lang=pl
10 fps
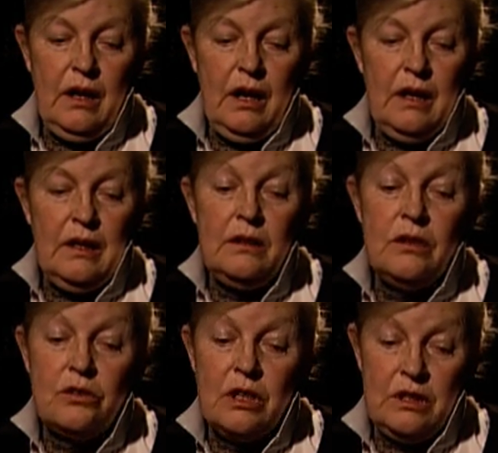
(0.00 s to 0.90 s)
A
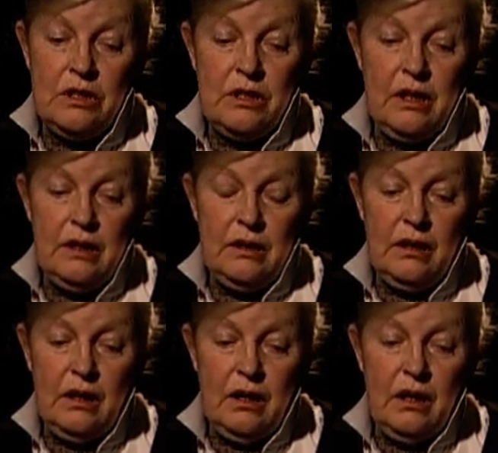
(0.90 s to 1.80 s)
jednocześnie
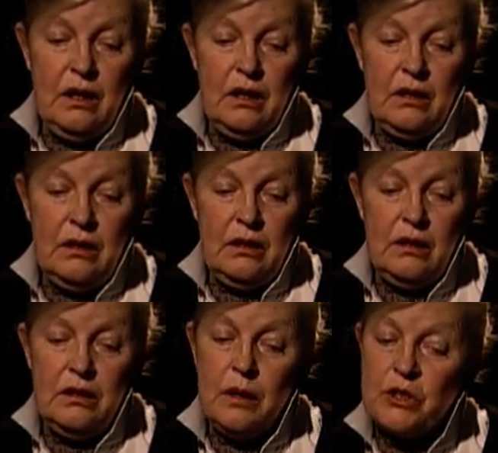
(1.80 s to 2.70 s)
y,
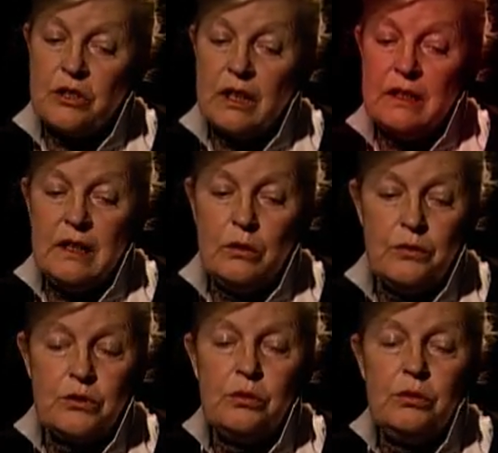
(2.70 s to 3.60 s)
nie
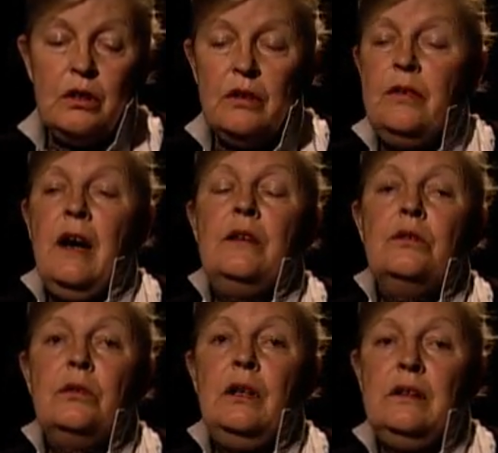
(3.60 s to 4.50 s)
przeszkadzało w
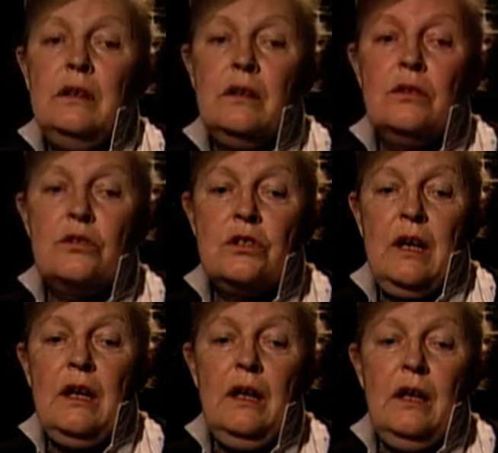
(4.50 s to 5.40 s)
studiowaniu, dlatego
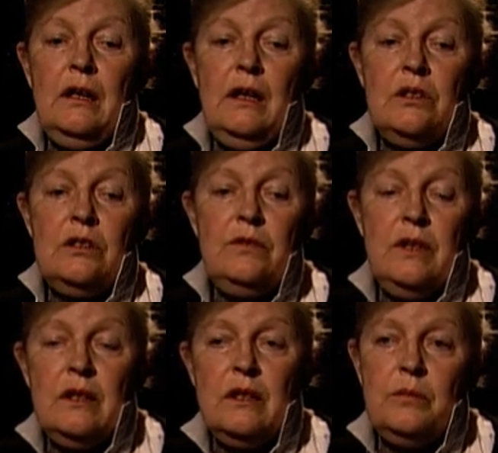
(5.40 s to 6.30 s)
że naszym
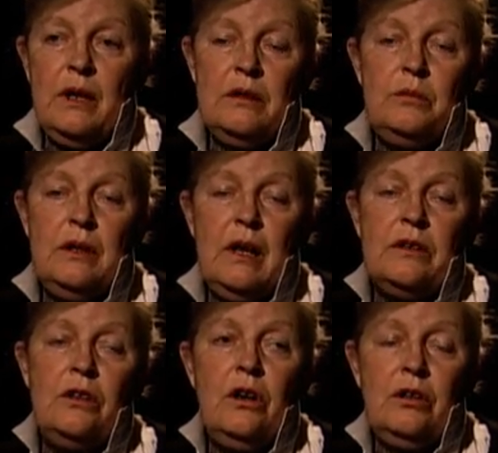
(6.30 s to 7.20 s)
wielkim
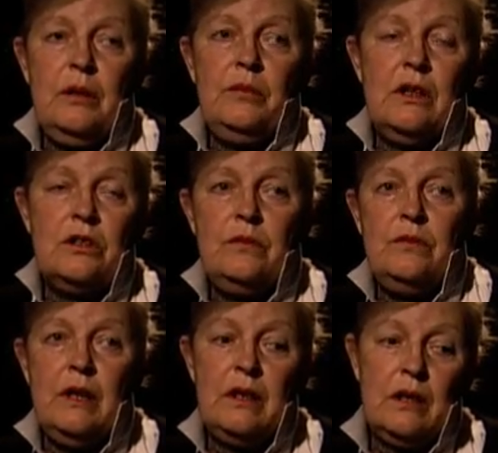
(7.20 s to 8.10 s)
admiratorem, naszym
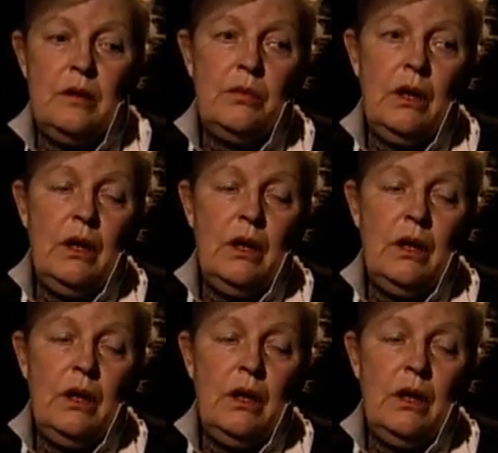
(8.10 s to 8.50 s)
wielkim